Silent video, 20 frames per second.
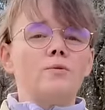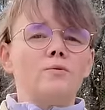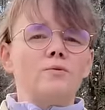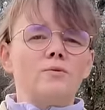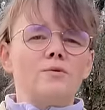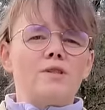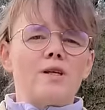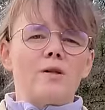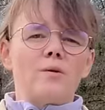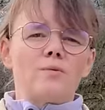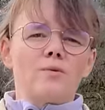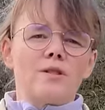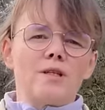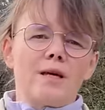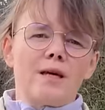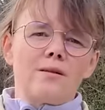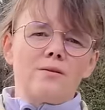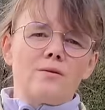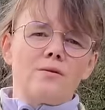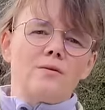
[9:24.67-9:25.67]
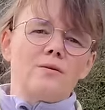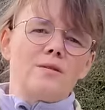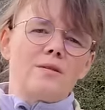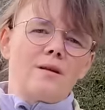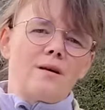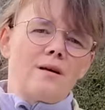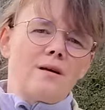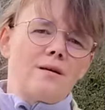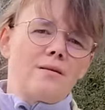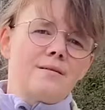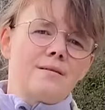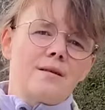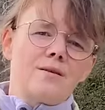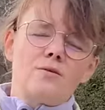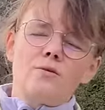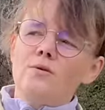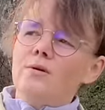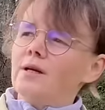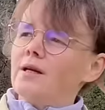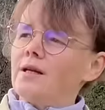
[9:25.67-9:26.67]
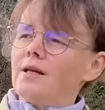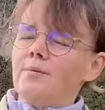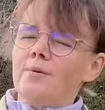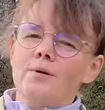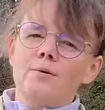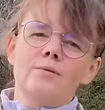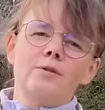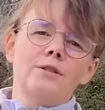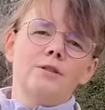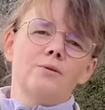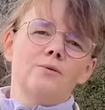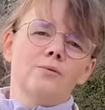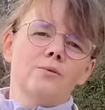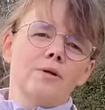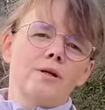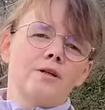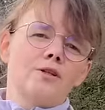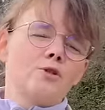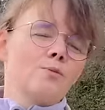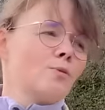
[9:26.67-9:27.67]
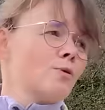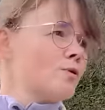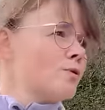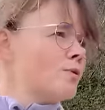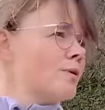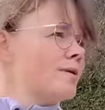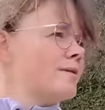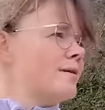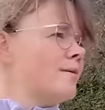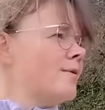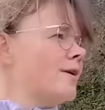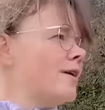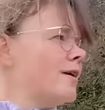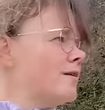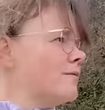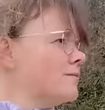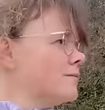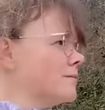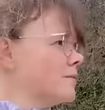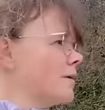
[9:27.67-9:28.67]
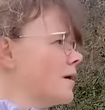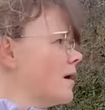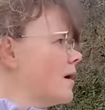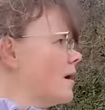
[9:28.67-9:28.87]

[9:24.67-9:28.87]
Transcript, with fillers: On nous annonce 14 à 16 degrés l'après-midi. Donc là, je pense que les abeilles, elles vont,